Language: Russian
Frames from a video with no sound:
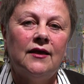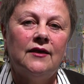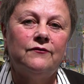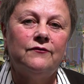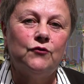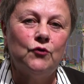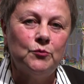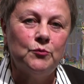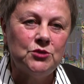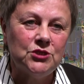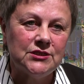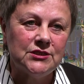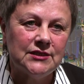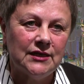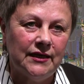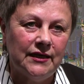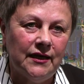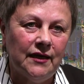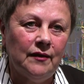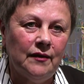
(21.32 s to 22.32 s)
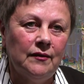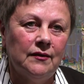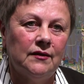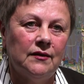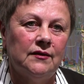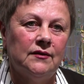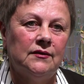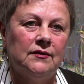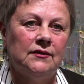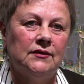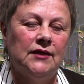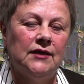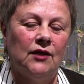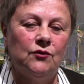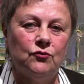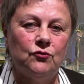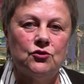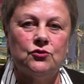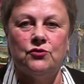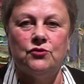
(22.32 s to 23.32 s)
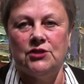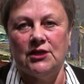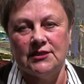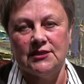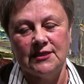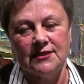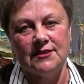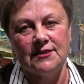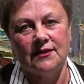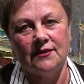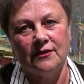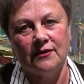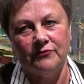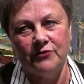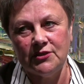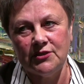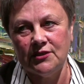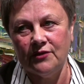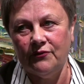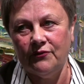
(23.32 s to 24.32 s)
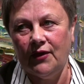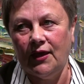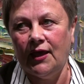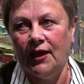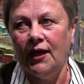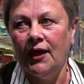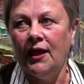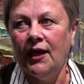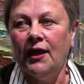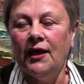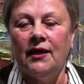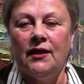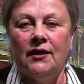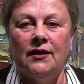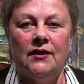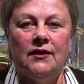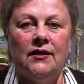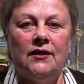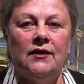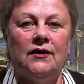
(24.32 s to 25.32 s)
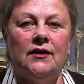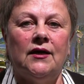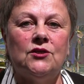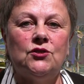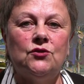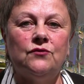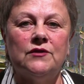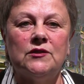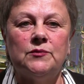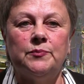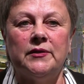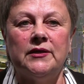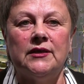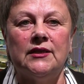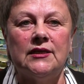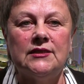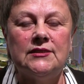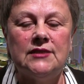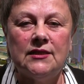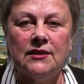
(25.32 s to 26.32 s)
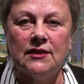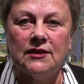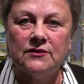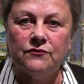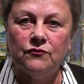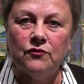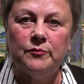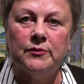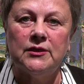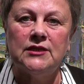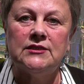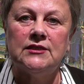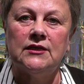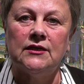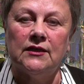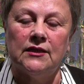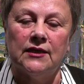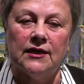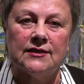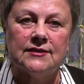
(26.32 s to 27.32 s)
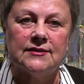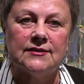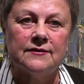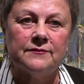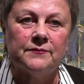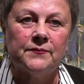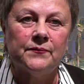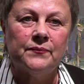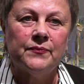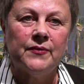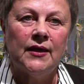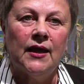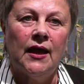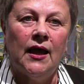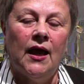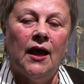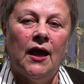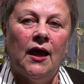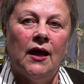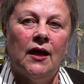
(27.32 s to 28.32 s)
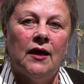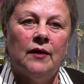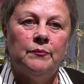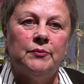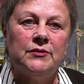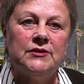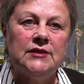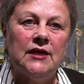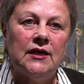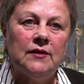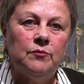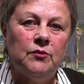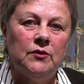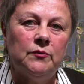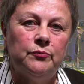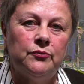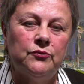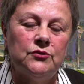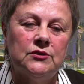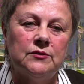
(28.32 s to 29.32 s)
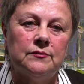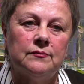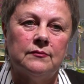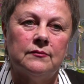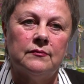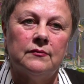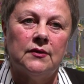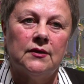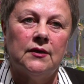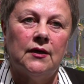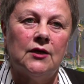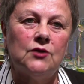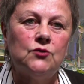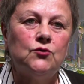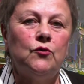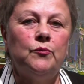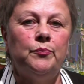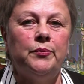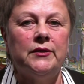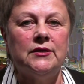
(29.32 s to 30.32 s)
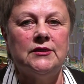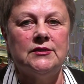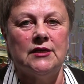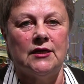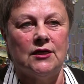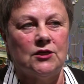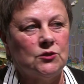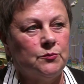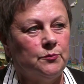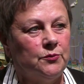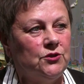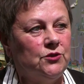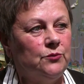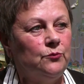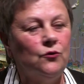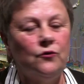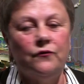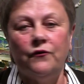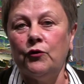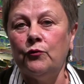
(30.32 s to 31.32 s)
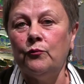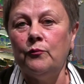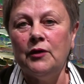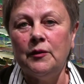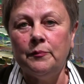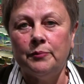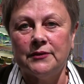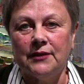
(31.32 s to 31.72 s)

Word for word: И в том числе э, я тоже участница этой выставки, и хочу вас пригласить на свой мастер-класс. Писать мы будем городской пейзаж. Почему говорю «мы»?